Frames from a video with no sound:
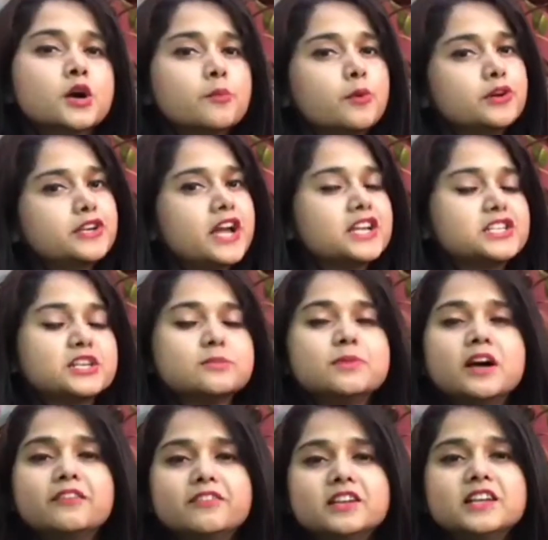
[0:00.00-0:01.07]
पोटेशियम
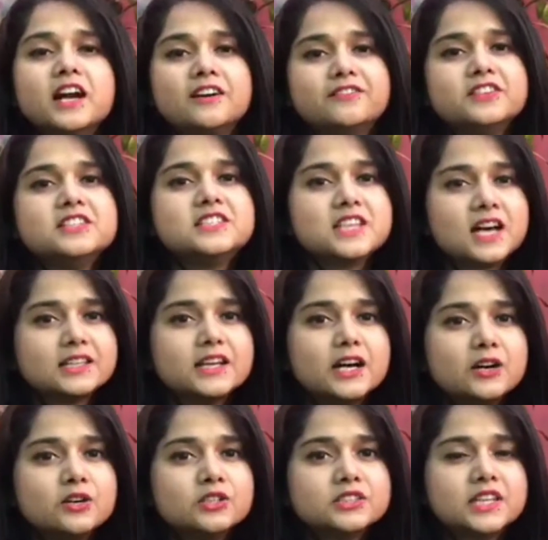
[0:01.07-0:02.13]
लेवल काफ़ी ज़्यादा
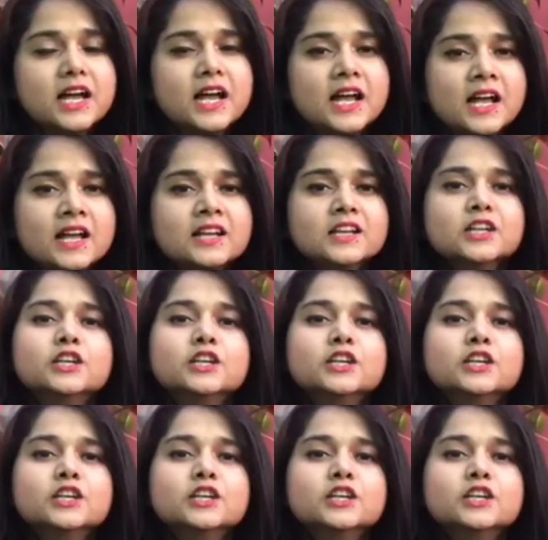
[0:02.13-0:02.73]
होता है